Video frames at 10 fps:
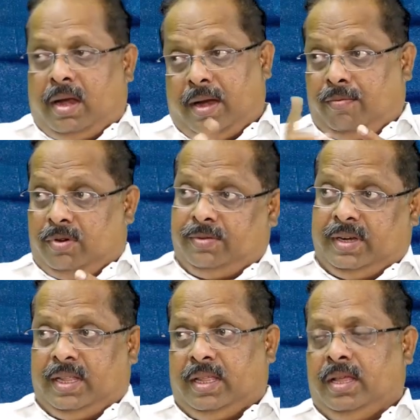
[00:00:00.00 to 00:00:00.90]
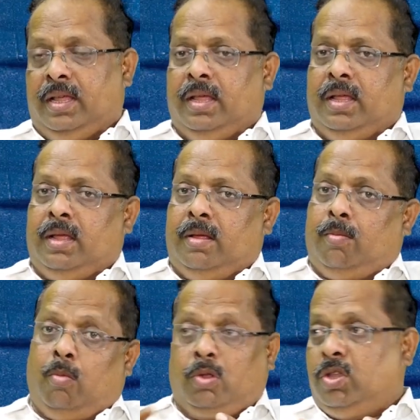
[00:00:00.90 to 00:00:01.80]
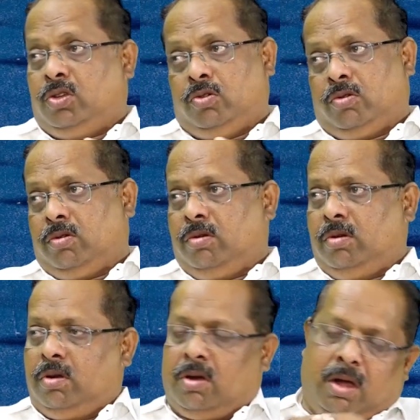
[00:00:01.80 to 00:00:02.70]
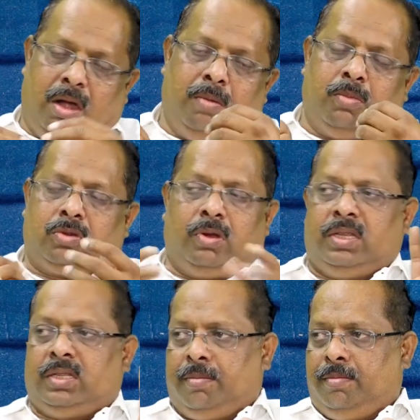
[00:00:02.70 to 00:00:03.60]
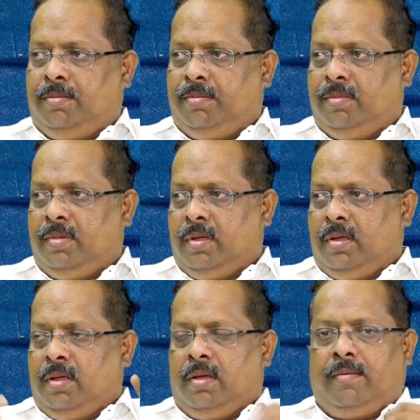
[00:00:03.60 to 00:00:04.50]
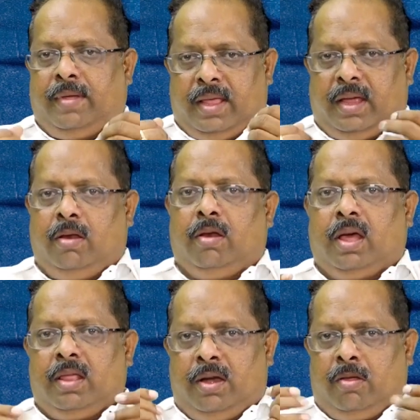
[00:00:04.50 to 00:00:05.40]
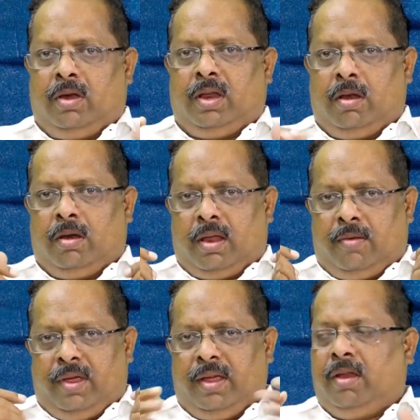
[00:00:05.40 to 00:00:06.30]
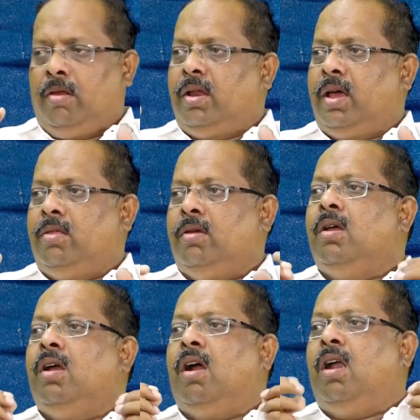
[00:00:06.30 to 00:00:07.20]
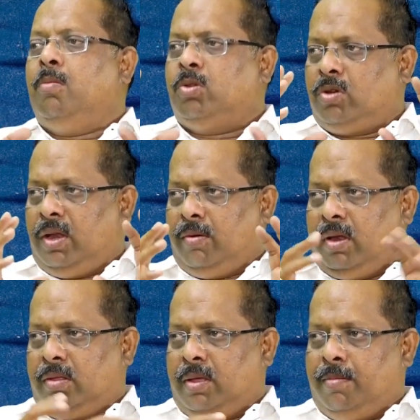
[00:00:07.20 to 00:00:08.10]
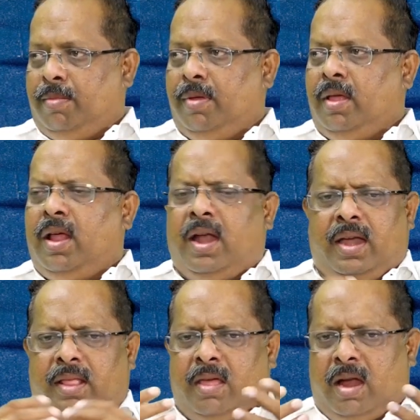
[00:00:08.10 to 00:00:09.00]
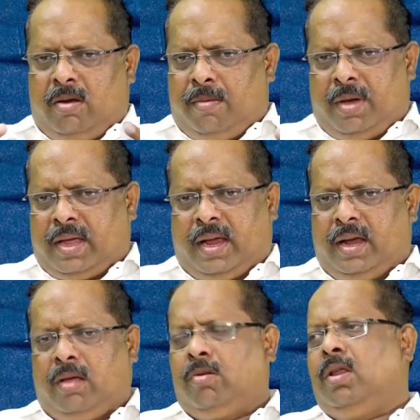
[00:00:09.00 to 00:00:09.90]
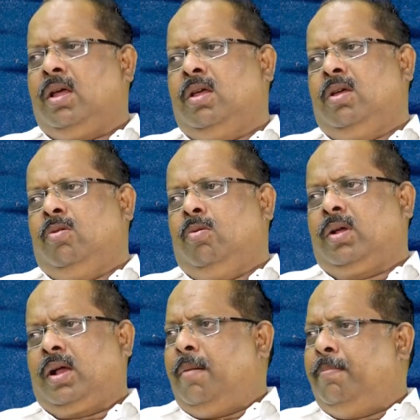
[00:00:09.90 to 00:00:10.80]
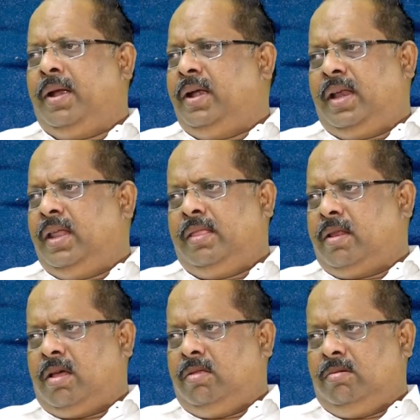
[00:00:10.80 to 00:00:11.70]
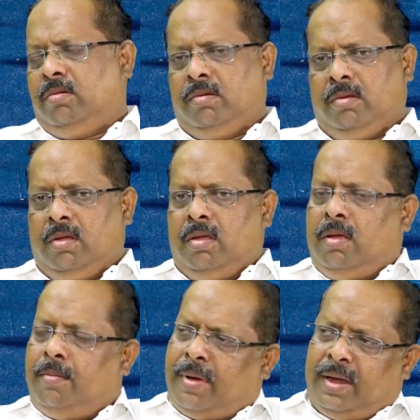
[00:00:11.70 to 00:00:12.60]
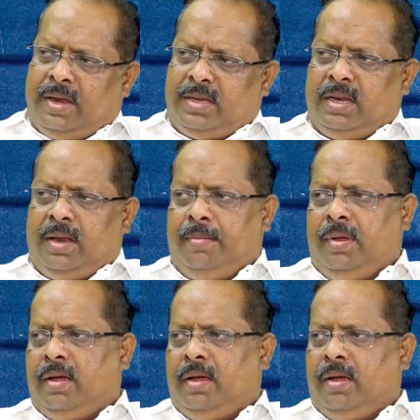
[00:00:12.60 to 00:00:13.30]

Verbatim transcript: డ్రై ఫ్రూట్ స్వీట్ ఇది మోతిచూర్ కళ్ళు మూసుకొని ఇస్తాం వంద కిలోలు కాదు రెండు వందల కిలోలు కాదు వెయ్యి కిలోలు కాదు కళ్ళు మూసుకొని ఇవ్వగలుగుతాం అంటే దాంట్లో మాకు ఎక్కడ కూడా ఒక కంప్లైంట్ అనేది రాదు రాదు పన్నీర్ జిలేబీ